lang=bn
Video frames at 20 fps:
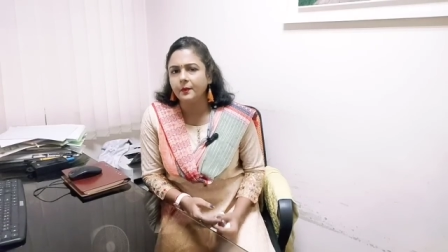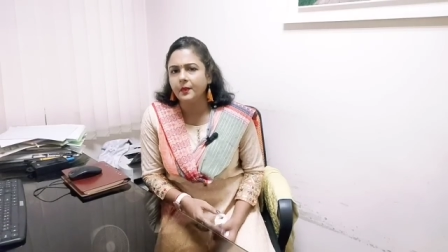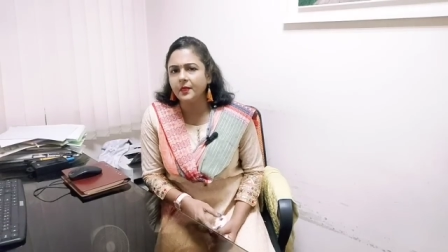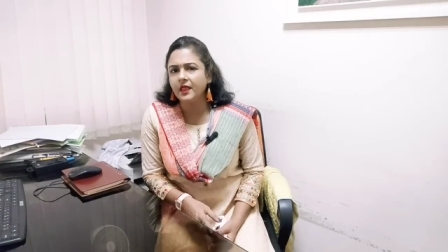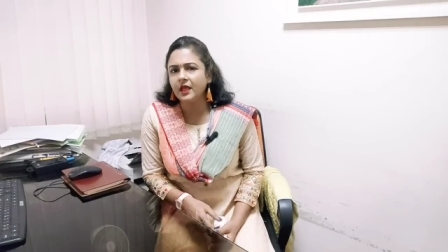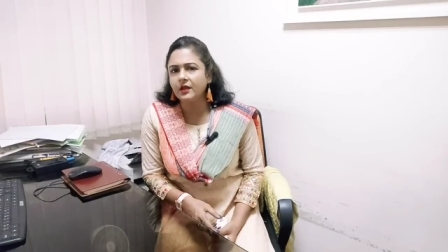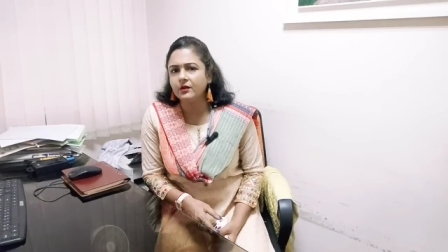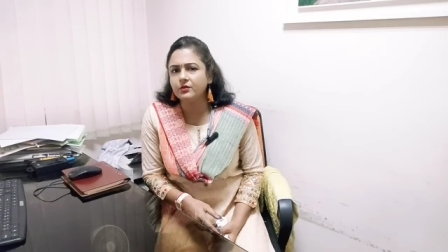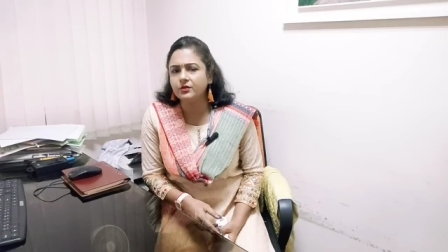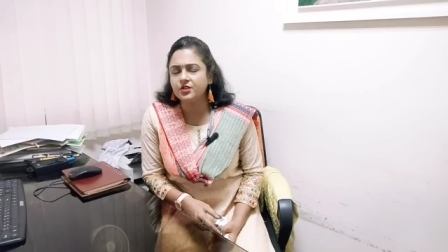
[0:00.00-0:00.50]

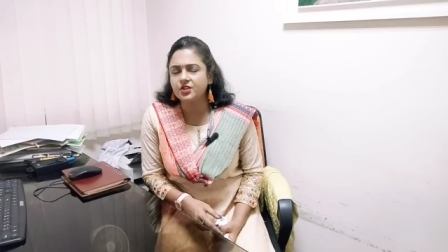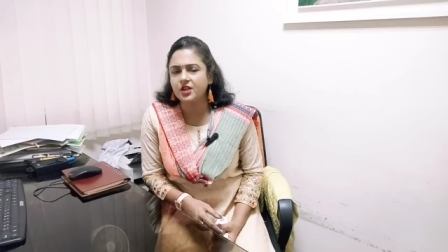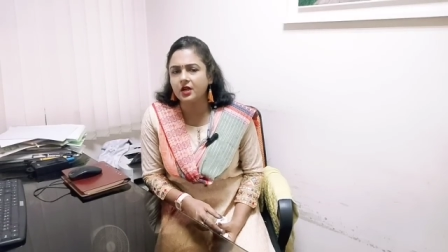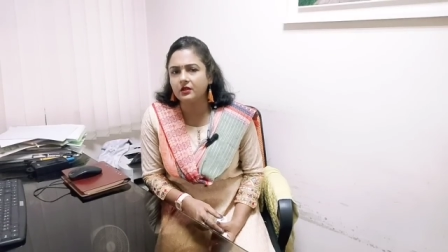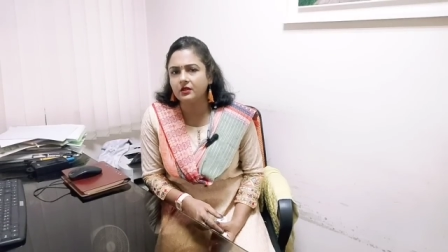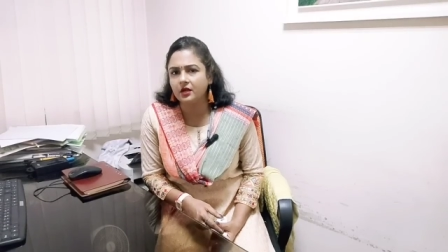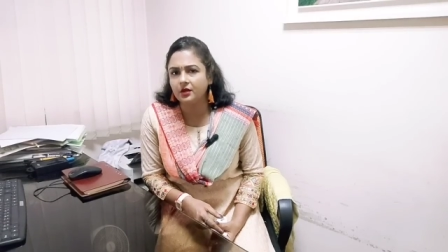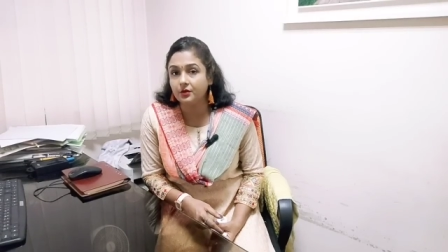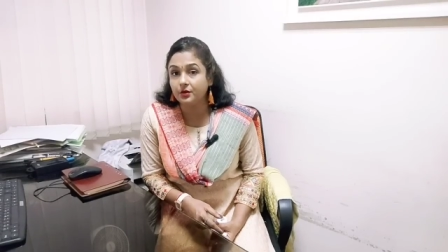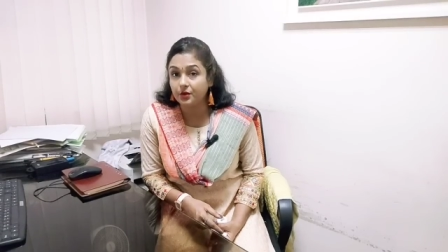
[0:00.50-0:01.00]
দেখুন
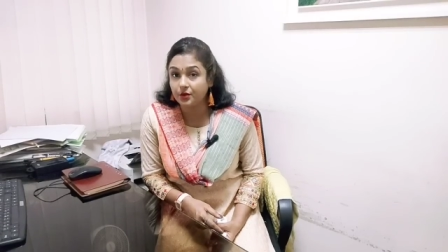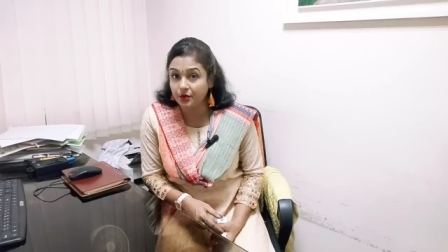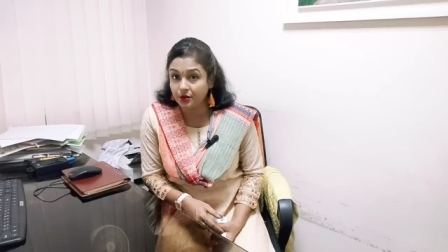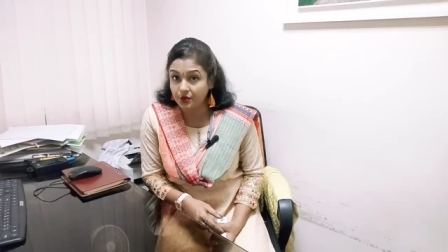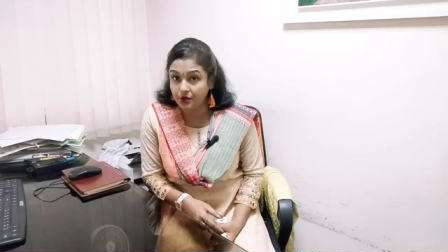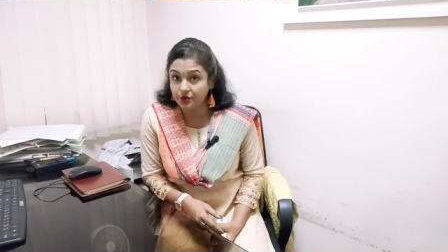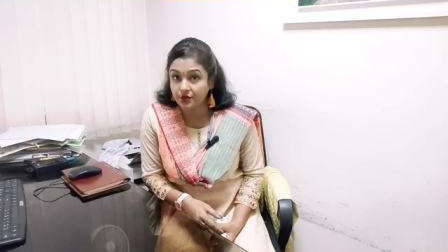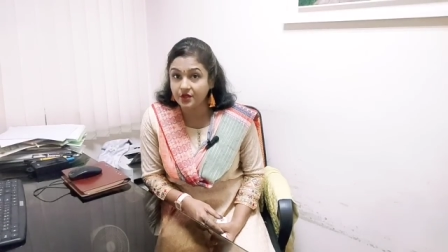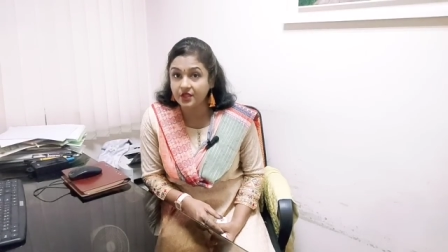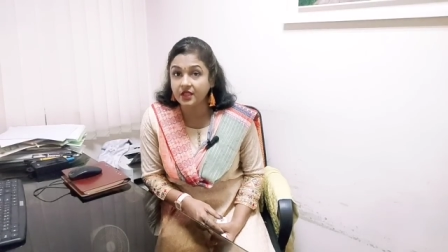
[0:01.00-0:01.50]
সাধারণত
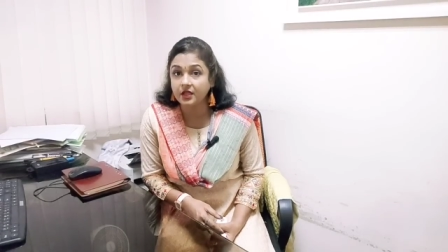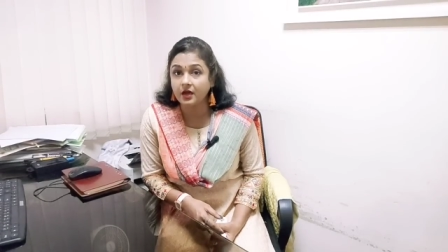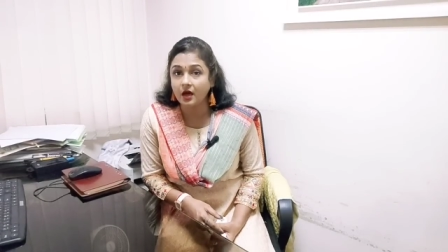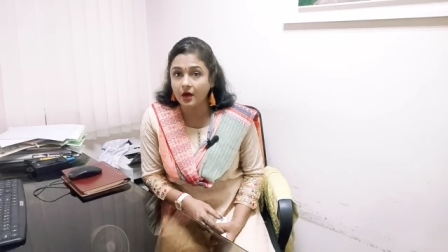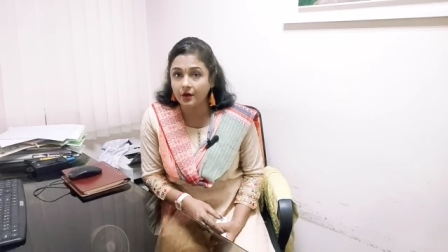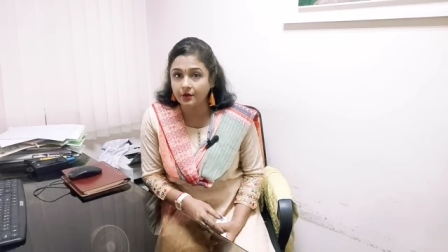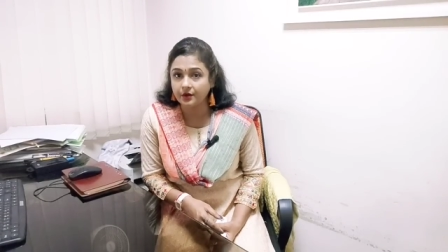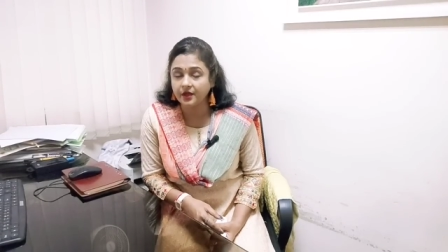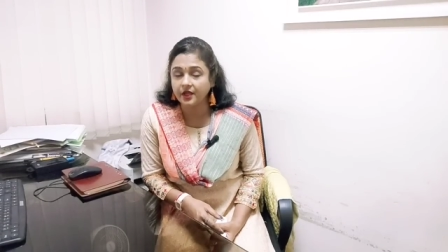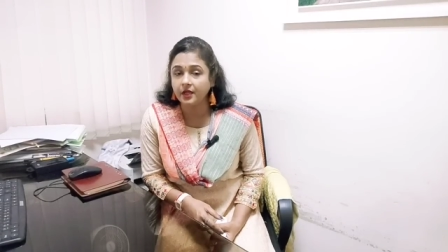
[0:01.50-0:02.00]
দুটি
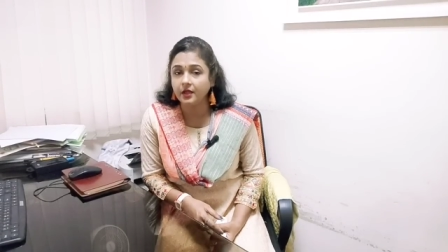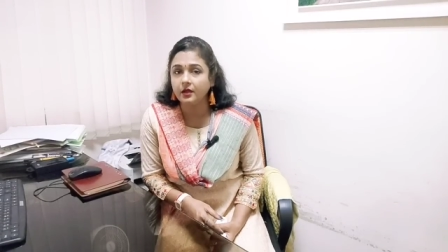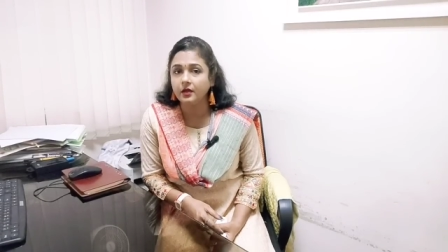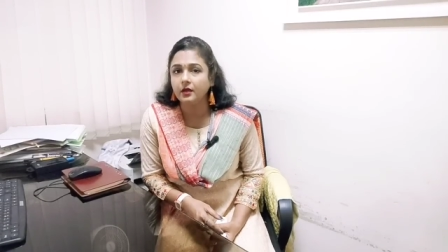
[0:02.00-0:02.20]
কারণে